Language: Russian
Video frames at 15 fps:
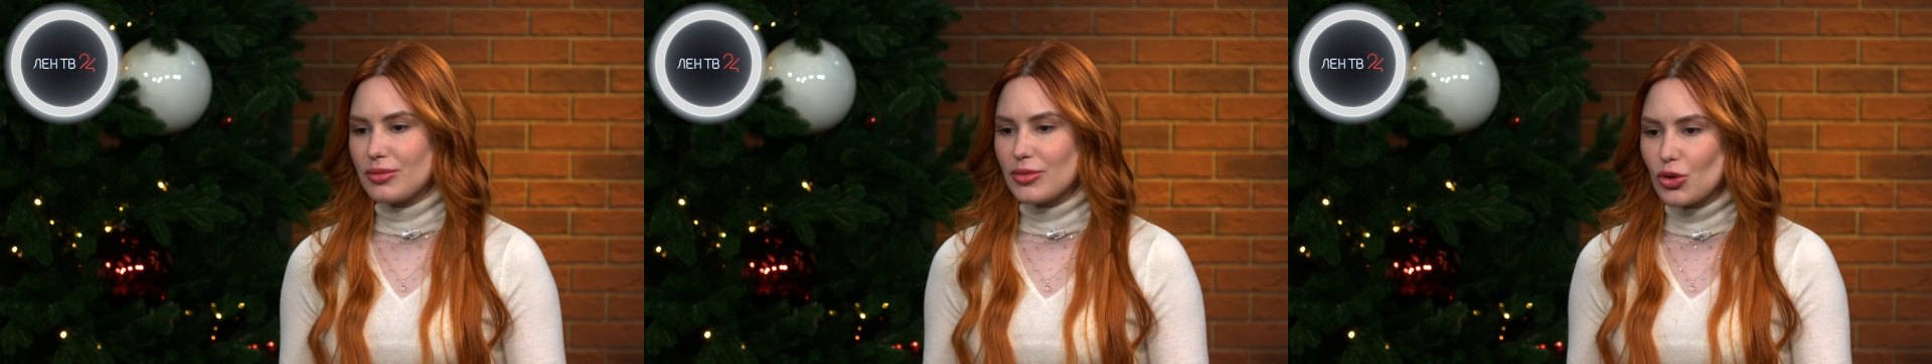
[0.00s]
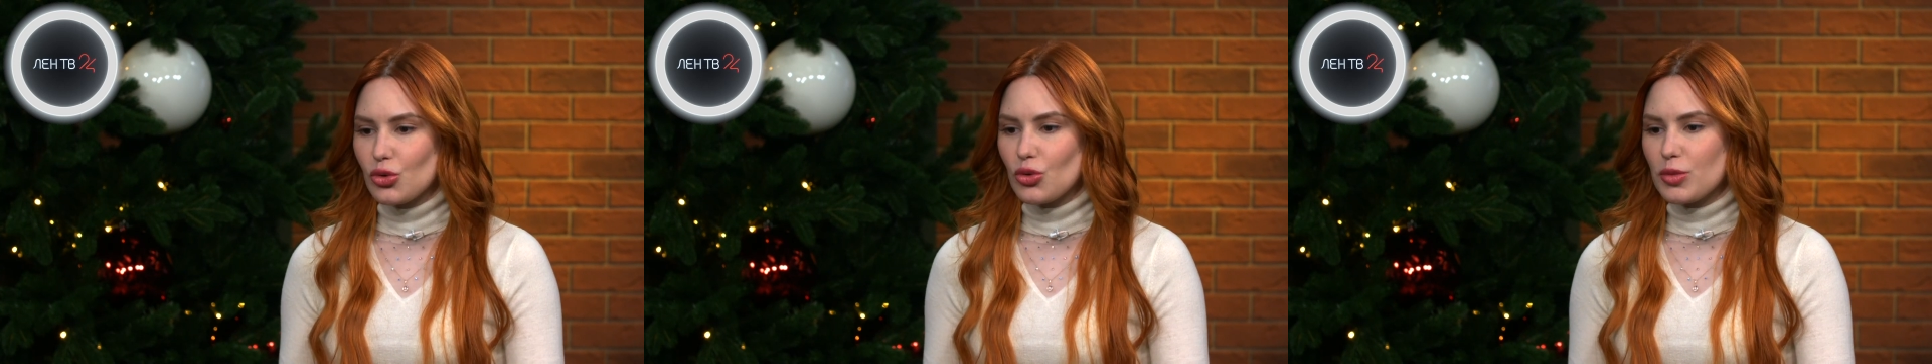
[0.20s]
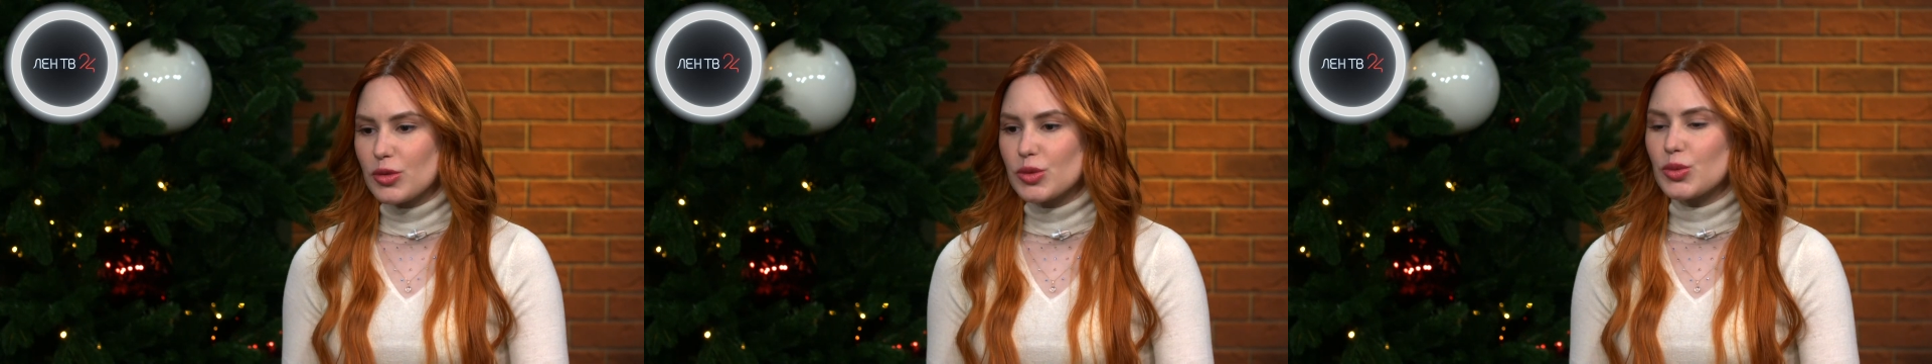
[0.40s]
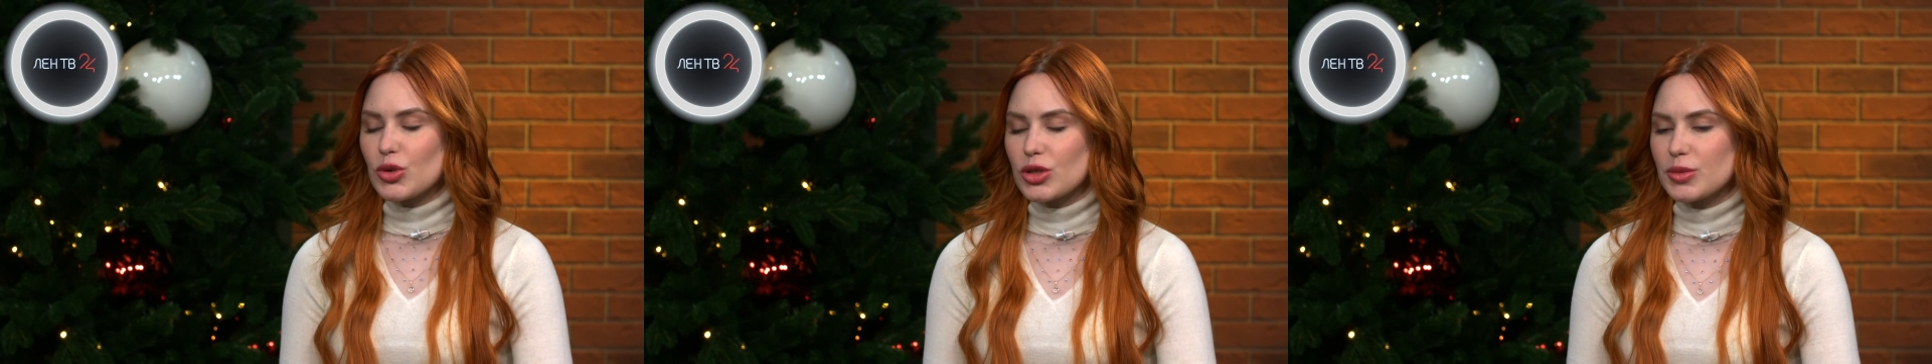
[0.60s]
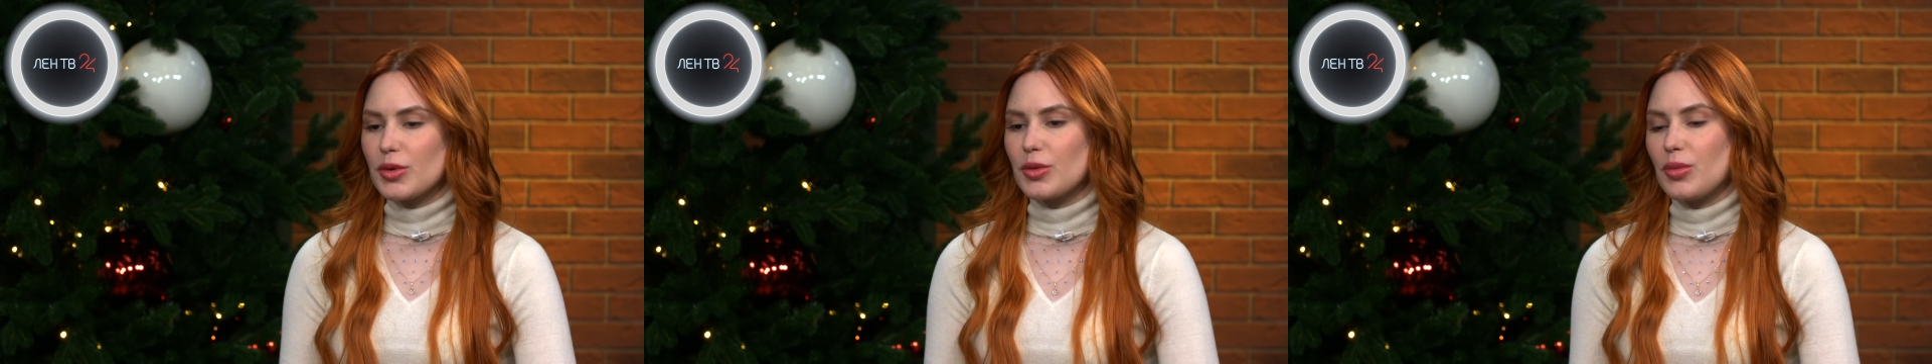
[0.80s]
глупым
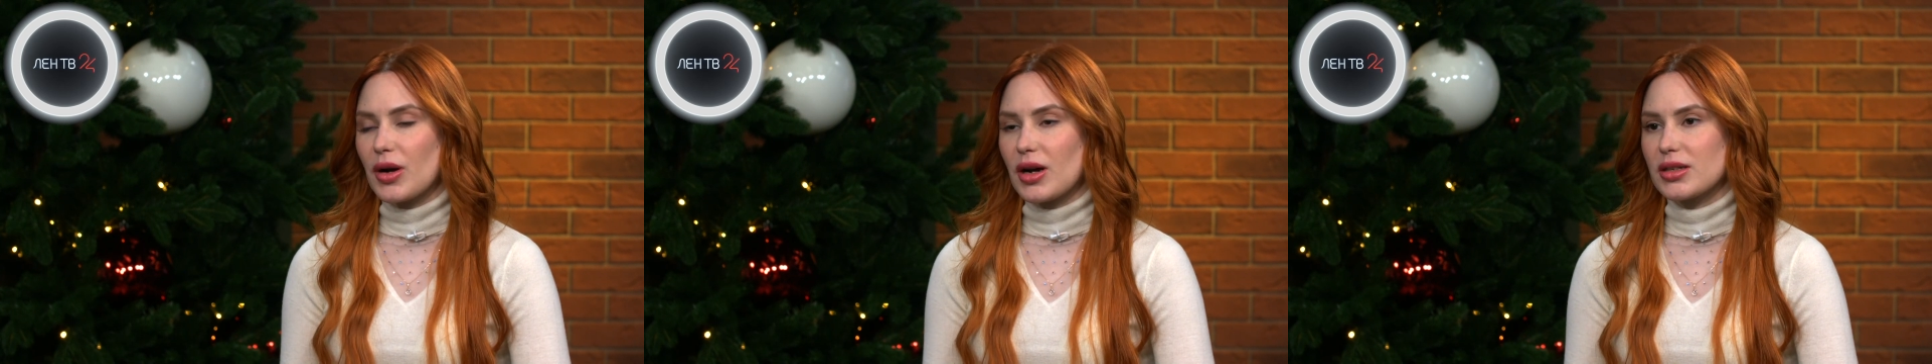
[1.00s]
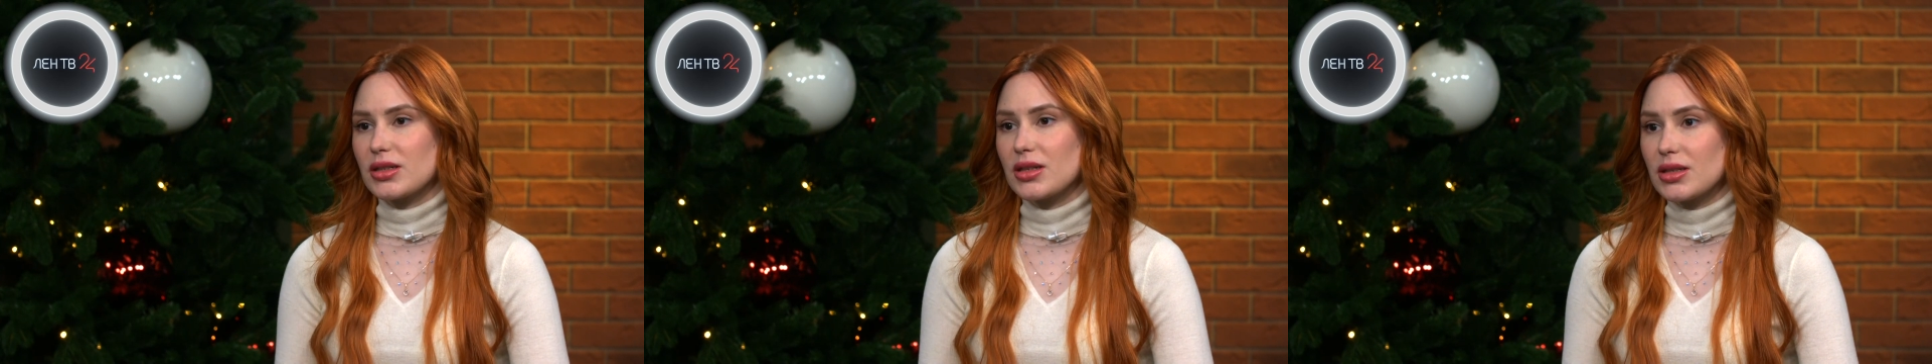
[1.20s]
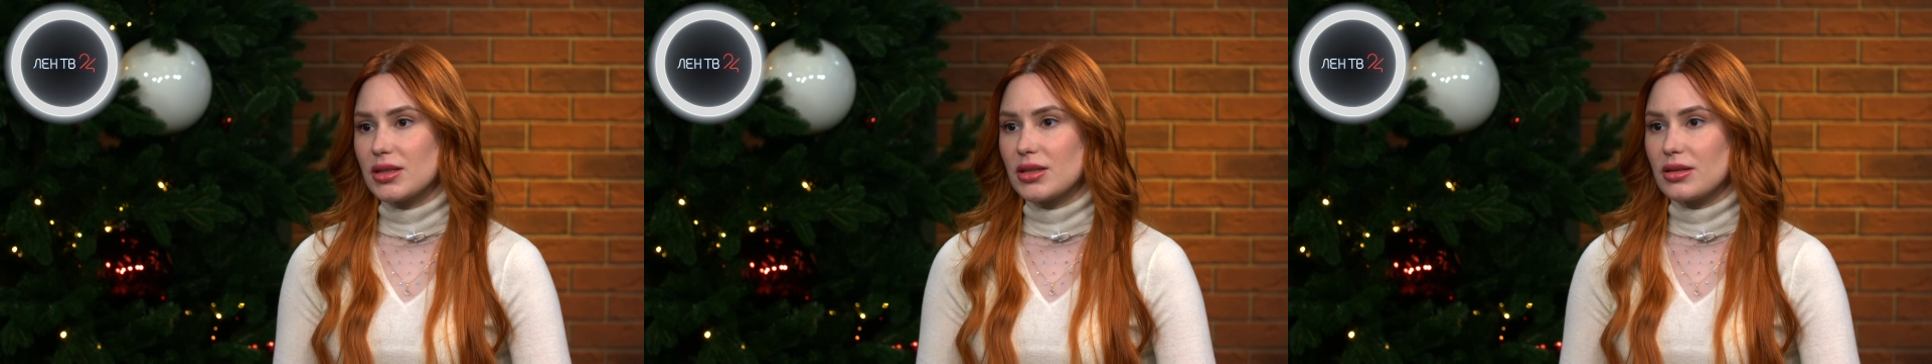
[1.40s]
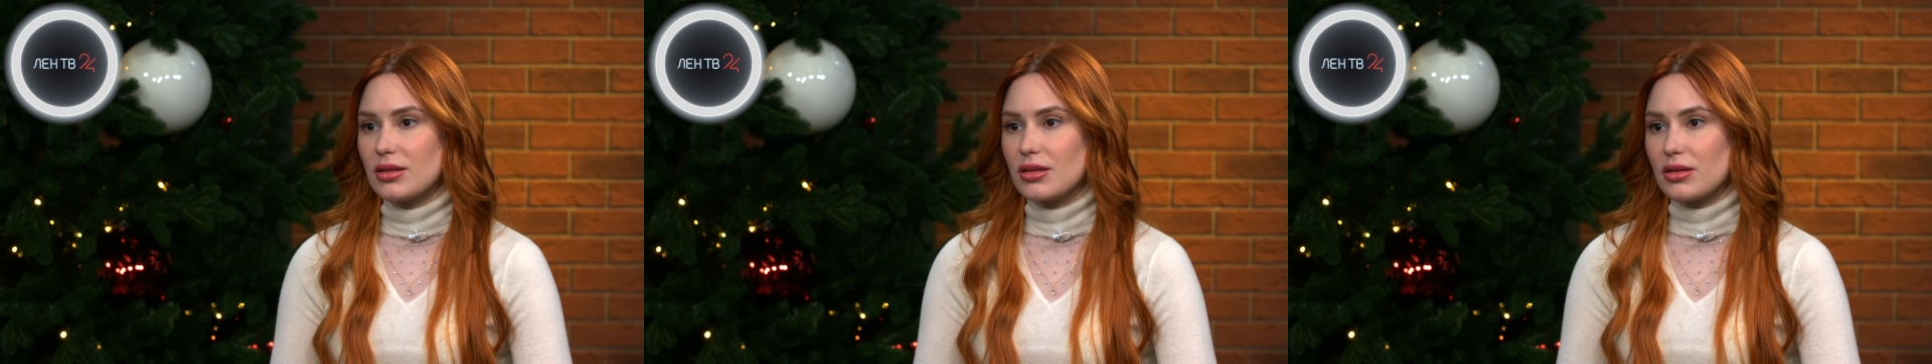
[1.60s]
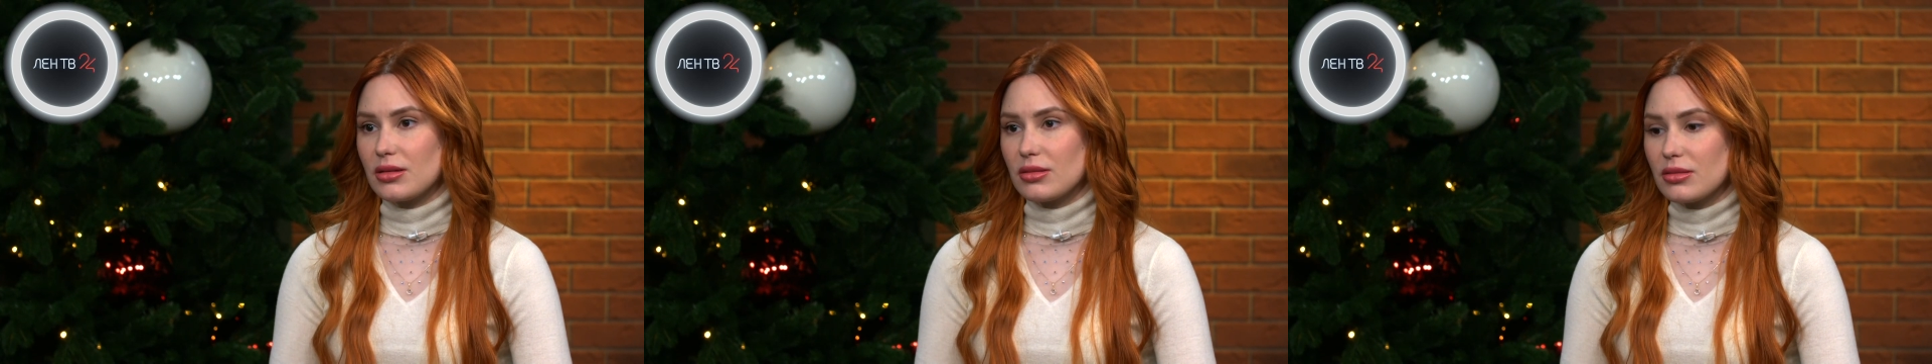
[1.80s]
способом показать
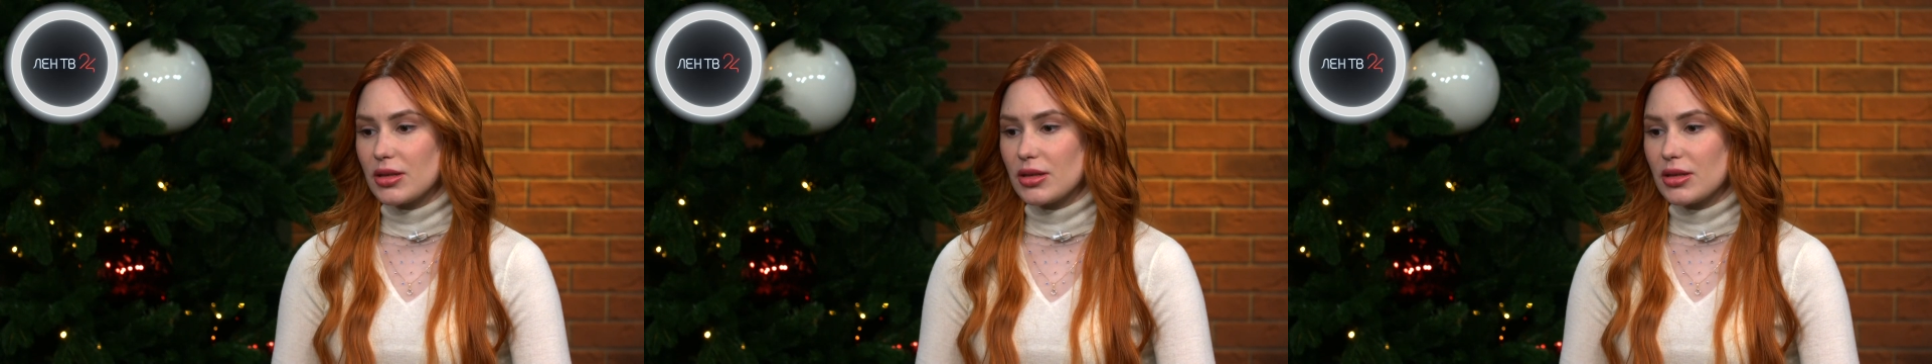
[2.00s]
э,